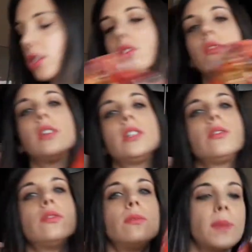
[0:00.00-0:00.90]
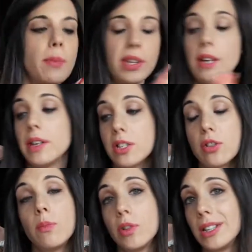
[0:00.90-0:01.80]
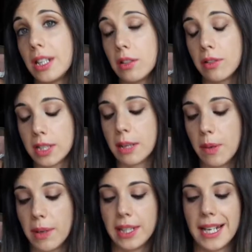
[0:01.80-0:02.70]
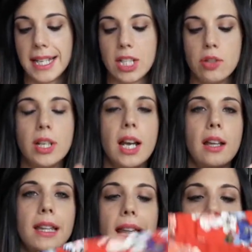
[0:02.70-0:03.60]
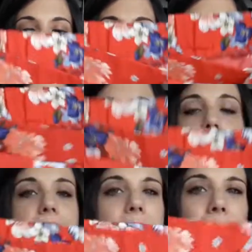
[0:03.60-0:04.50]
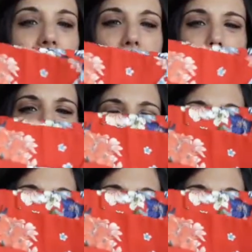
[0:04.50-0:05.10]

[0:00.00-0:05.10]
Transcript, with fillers: Esto, esto que podrían haber hecho el mono anterior de esta misma tela, son la, la hecha pantalón.